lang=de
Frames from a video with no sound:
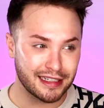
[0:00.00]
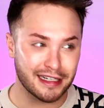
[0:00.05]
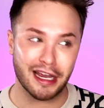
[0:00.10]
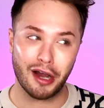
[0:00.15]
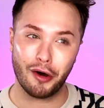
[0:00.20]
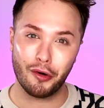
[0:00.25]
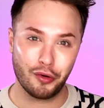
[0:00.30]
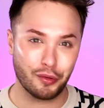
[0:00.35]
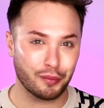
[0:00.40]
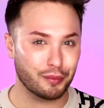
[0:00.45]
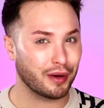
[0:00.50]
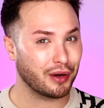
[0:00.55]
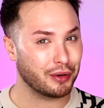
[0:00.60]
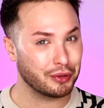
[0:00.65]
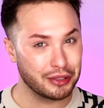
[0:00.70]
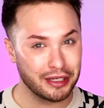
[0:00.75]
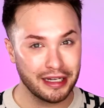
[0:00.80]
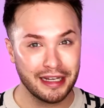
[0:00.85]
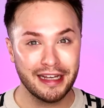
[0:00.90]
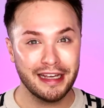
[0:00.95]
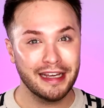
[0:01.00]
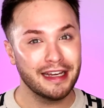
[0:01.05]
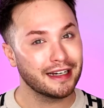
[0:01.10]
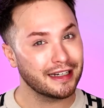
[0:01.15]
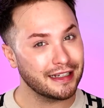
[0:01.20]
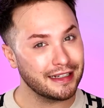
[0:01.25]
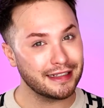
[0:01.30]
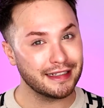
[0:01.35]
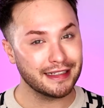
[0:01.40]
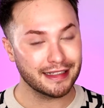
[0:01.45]
die Augenbrauen
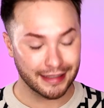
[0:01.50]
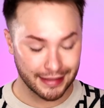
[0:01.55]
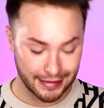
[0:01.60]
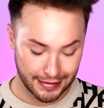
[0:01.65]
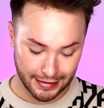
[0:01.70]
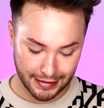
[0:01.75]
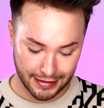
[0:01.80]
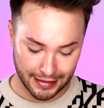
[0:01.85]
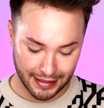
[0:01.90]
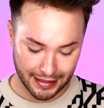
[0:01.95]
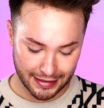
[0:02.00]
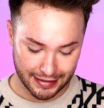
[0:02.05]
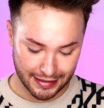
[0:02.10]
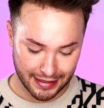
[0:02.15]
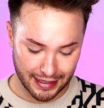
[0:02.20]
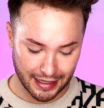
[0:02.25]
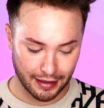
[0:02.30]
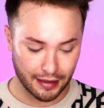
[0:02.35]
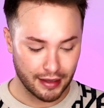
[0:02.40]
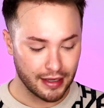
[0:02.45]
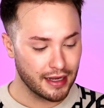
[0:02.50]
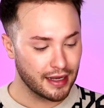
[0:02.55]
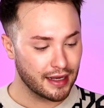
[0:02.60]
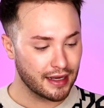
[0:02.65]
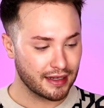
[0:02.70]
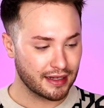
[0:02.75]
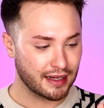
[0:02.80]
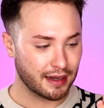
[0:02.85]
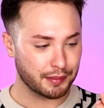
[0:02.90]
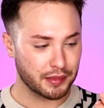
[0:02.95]
richtig, richtig krass da.
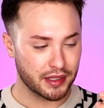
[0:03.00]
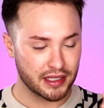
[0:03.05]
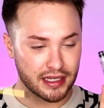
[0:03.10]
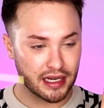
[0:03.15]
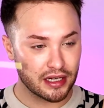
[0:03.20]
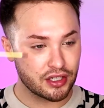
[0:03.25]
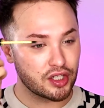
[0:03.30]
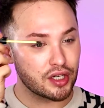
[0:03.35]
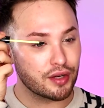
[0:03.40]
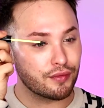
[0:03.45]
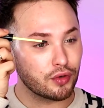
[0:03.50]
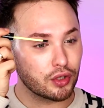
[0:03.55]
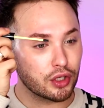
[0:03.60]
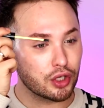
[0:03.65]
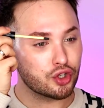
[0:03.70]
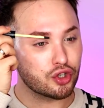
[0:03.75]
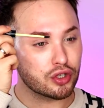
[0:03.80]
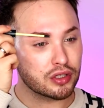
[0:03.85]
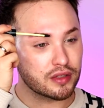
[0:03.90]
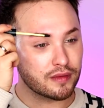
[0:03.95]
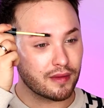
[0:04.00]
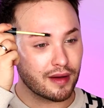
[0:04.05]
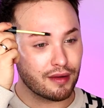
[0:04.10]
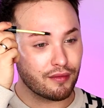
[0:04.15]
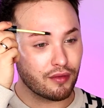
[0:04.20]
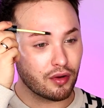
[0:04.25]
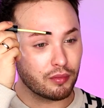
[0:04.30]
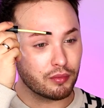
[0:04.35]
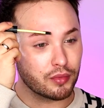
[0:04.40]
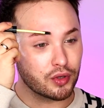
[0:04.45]
Ich habe das jetzt hier wirklich schon
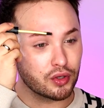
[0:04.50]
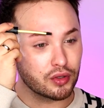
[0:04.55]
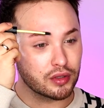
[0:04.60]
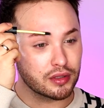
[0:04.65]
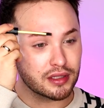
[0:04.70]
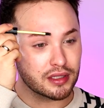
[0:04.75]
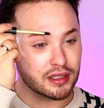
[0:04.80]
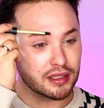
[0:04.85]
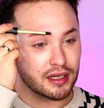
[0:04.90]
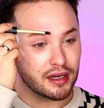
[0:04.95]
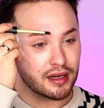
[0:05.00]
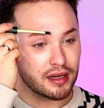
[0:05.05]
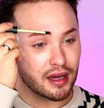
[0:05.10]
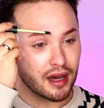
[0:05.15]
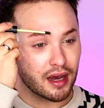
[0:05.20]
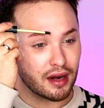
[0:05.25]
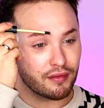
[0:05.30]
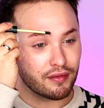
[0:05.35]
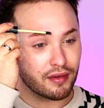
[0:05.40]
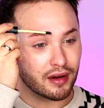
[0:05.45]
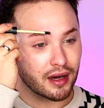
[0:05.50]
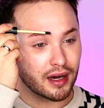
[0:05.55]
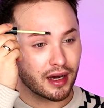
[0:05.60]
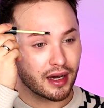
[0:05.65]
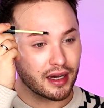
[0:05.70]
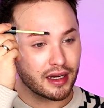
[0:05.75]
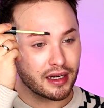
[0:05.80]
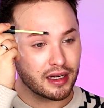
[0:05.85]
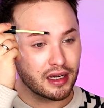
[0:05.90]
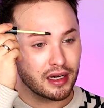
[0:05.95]
zwei Wochen benutzt. Ich gehe hier einfach
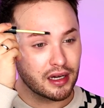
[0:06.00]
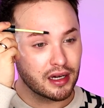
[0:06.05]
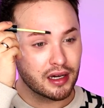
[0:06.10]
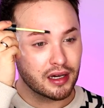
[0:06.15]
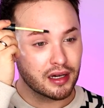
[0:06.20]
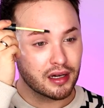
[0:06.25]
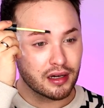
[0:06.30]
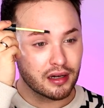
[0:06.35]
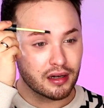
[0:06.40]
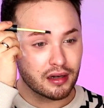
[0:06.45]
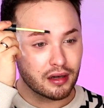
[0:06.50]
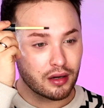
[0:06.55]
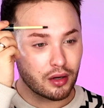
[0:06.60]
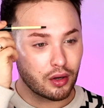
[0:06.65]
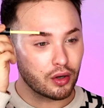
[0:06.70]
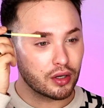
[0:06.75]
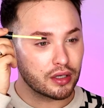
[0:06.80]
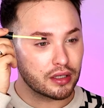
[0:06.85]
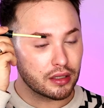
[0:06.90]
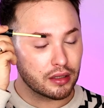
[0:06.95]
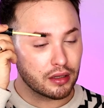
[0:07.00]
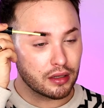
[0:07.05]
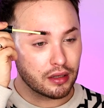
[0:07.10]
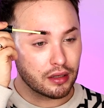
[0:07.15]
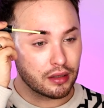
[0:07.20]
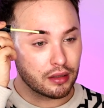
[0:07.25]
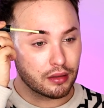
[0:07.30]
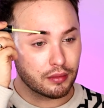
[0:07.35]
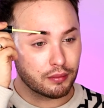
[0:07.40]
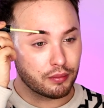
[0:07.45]
rein und
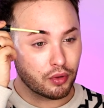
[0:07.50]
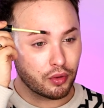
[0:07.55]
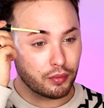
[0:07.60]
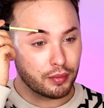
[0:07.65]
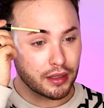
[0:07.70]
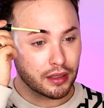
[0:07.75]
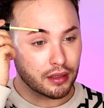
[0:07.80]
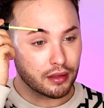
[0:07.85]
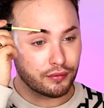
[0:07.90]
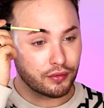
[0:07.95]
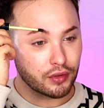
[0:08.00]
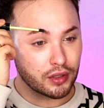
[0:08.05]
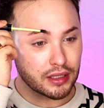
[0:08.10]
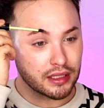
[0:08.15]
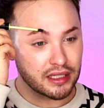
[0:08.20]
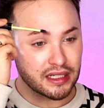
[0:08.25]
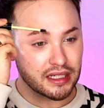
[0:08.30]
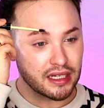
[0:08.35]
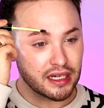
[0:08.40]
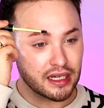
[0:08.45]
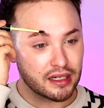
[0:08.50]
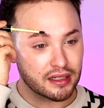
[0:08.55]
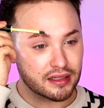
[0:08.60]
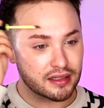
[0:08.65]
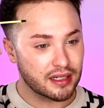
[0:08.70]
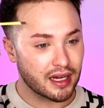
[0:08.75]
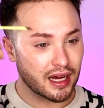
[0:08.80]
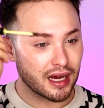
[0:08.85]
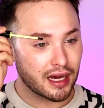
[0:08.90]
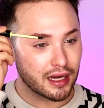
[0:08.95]
probiere wirklich
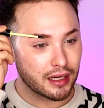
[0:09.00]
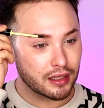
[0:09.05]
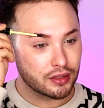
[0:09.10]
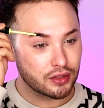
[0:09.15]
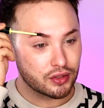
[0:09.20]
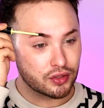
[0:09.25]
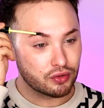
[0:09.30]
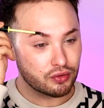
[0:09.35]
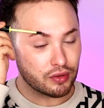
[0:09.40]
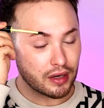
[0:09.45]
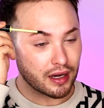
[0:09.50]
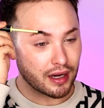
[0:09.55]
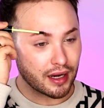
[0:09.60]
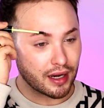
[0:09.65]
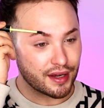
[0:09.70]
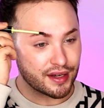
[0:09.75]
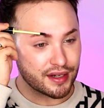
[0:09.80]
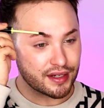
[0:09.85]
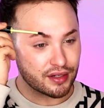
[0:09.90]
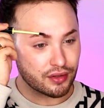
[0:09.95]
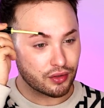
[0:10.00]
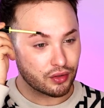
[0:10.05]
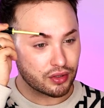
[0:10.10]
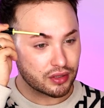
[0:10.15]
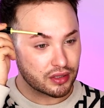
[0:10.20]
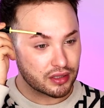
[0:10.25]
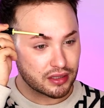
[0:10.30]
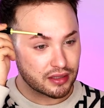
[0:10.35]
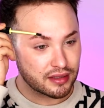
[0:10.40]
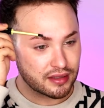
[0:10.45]
jedes Haar zu erreichen.
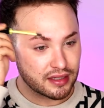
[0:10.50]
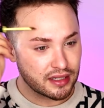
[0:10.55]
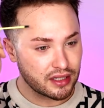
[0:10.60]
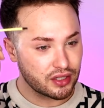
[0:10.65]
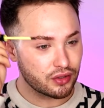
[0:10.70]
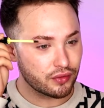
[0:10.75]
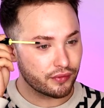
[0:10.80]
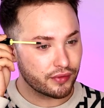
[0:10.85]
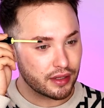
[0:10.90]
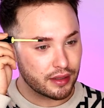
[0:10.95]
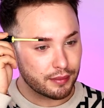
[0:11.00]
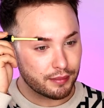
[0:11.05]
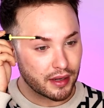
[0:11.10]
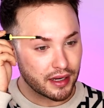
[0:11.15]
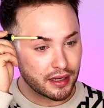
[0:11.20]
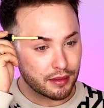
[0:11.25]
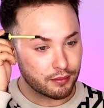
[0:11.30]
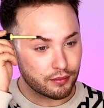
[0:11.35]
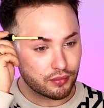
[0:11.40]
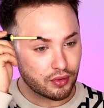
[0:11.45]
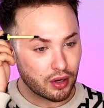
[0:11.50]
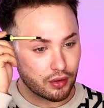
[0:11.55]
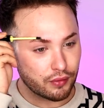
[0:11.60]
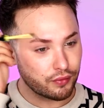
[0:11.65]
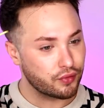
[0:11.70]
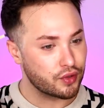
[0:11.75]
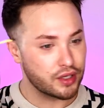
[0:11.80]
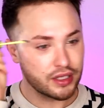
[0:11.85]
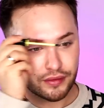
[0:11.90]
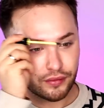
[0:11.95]
Und nicht so wie bei dem Brow
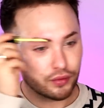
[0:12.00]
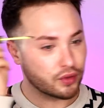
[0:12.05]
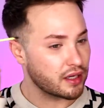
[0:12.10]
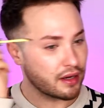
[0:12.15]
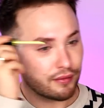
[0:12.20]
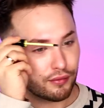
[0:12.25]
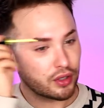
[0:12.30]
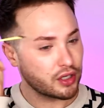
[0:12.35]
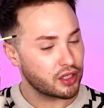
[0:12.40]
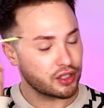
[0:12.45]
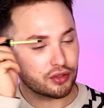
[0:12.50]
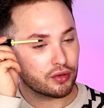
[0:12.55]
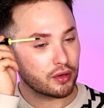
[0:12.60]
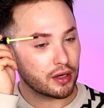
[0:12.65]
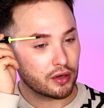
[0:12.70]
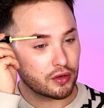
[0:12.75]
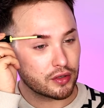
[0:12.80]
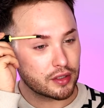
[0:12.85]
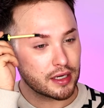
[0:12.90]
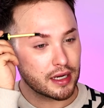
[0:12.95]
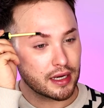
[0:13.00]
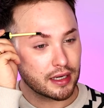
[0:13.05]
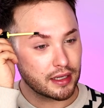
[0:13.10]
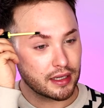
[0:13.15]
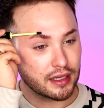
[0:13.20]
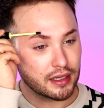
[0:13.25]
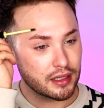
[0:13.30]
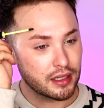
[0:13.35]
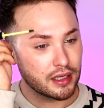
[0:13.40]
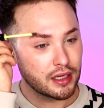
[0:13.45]
Freeze, wo ich ja wirklich so hin und her
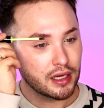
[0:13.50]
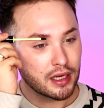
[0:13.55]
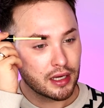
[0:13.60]
gehe,